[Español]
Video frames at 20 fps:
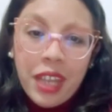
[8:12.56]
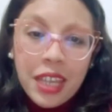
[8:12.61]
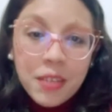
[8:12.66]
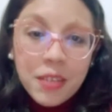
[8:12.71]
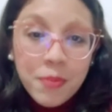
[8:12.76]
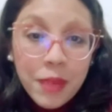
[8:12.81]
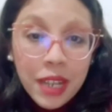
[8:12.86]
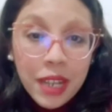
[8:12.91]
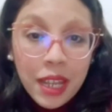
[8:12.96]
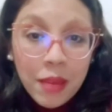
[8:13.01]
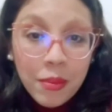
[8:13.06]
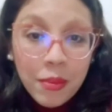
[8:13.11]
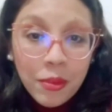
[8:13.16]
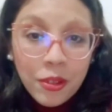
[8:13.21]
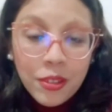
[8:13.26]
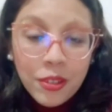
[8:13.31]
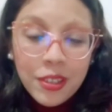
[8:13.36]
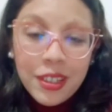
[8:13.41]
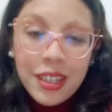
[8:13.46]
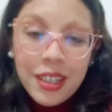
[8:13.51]

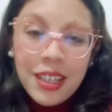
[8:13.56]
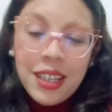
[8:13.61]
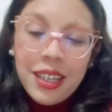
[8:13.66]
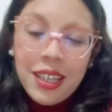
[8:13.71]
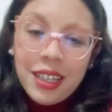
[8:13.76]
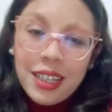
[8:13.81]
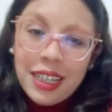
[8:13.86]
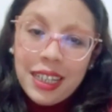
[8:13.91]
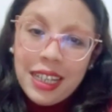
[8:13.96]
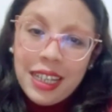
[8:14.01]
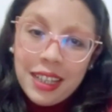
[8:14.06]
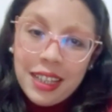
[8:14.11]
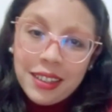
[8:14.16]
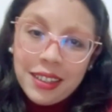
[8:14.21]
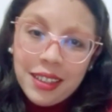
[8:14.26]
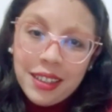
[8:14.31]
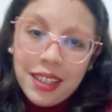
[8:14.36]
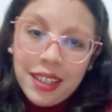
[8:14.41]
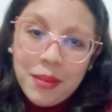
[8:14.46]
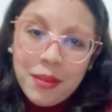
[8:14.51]
Esperemos que las
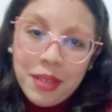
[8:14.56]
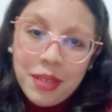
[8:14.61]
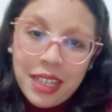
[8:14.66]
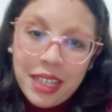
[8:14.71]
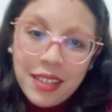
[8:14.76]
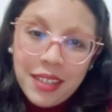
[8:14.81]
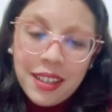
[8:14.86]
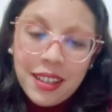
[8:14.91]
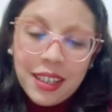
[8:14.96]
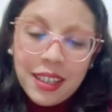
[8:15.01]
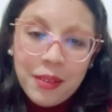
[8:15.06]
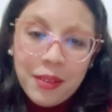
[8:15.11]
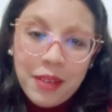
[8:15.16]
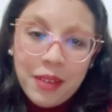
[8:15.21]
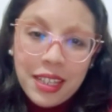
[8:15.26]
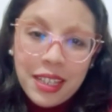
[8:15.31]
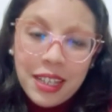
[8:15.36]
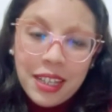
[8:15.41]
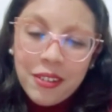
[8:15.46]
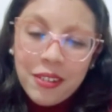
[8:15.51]
evidencias que
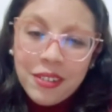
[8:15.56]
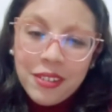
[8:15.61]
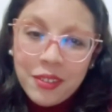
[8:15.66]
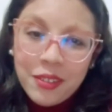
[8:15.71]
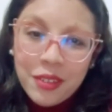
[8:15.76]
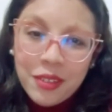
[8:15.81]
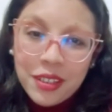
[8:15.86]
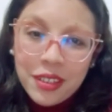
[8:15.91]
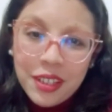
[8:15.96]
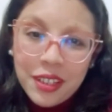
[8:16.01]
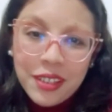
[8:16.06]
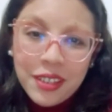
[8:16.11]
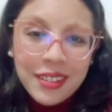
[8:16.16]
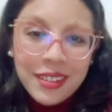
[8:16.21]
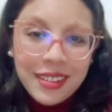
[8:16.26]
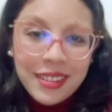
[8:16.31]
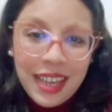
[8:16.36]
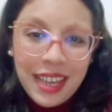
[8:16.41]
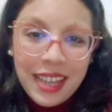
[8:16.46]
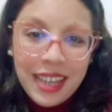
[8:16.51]
vean a continuación
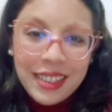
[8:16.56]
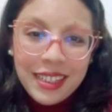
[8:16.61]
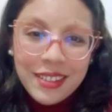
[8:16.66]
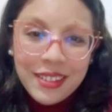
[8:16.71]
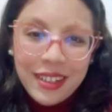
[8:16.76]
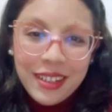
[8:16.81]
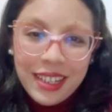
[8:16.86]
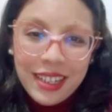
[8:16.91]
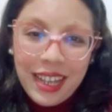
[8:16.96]
sean de